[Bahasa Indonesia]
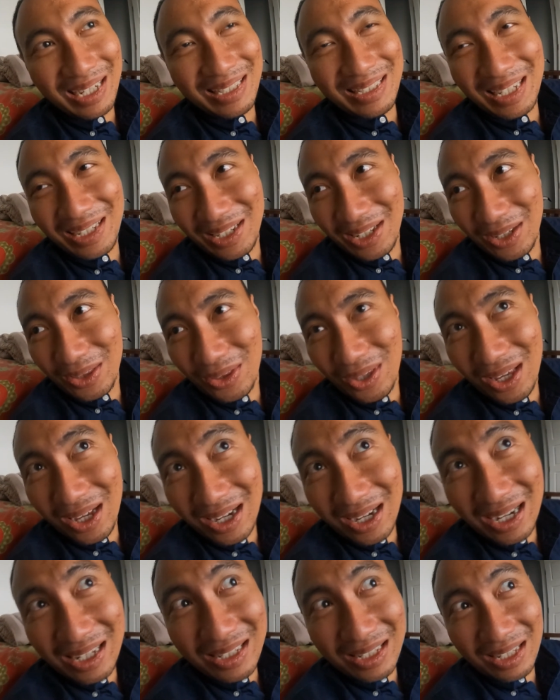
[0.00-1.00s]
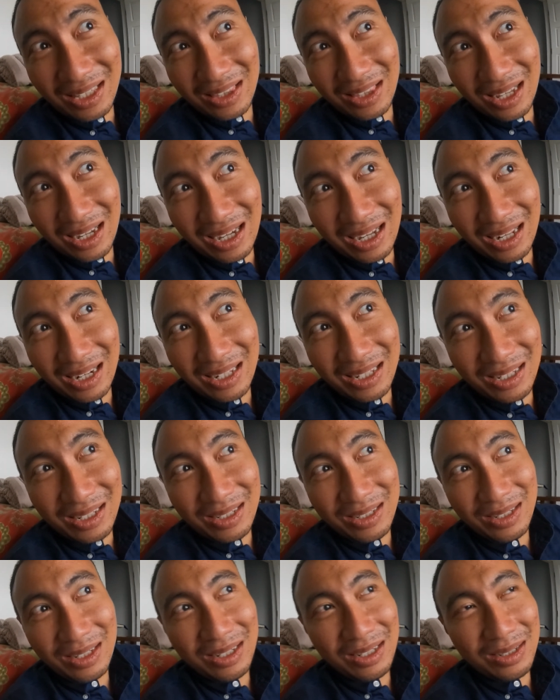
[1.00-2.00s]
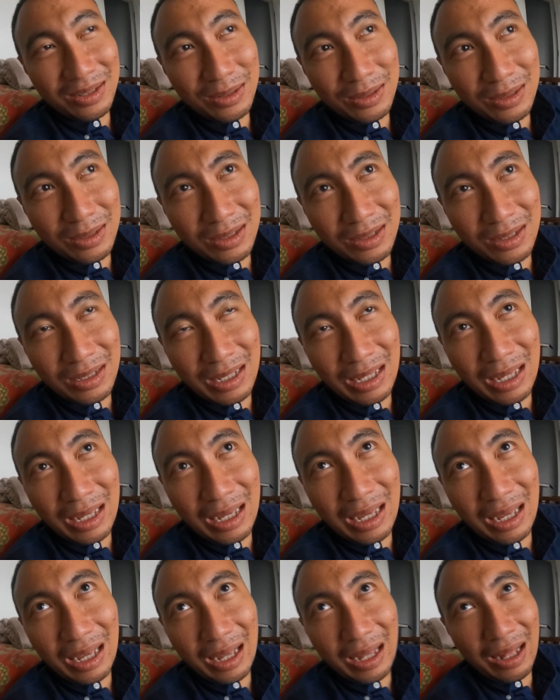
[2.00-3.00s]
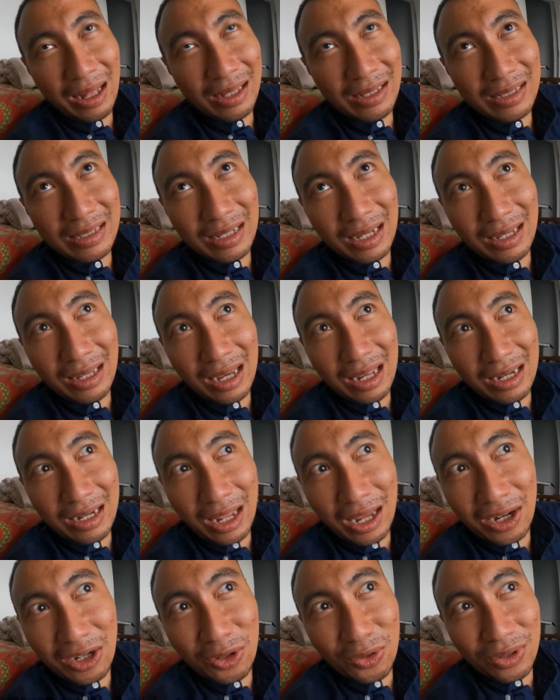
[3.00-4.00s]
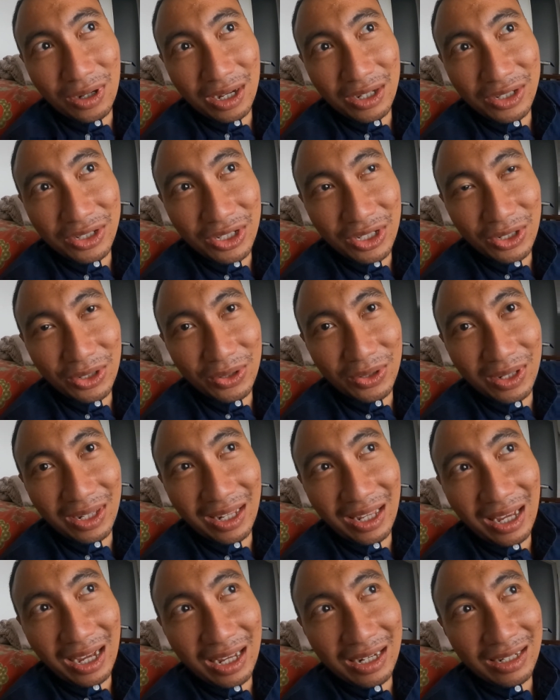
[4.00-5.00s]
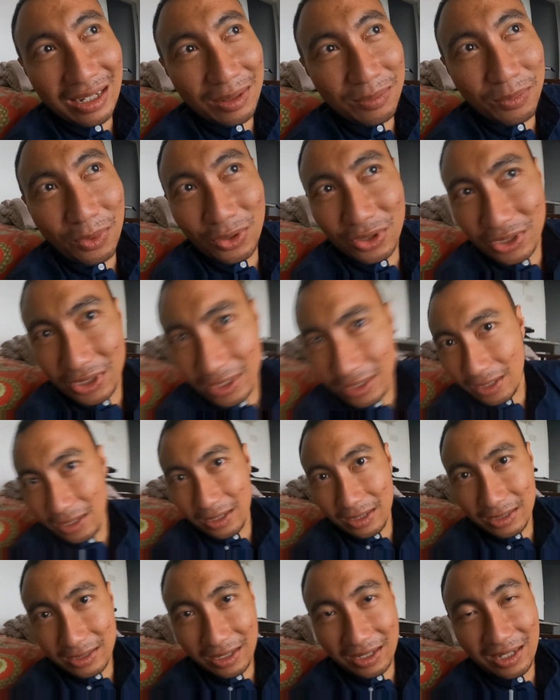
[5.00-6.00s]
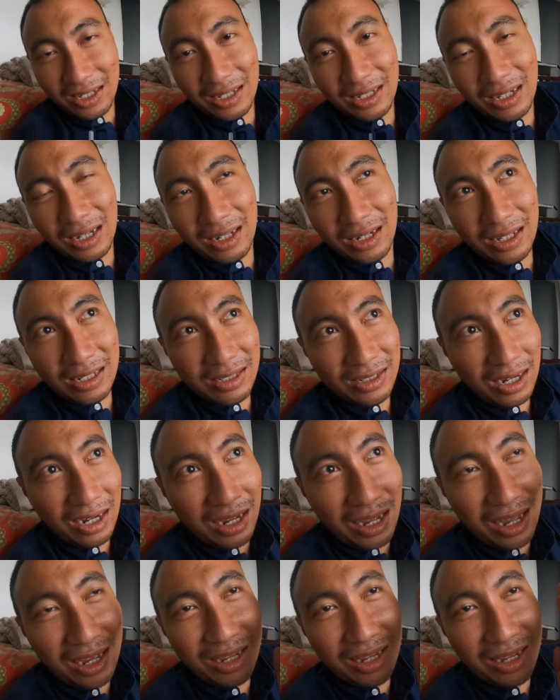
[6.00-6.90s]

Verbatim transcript: Jadi itu ya guys kita kali ini uh, saya diedukasi oleh anak bocil ya. Jadi kalian jangan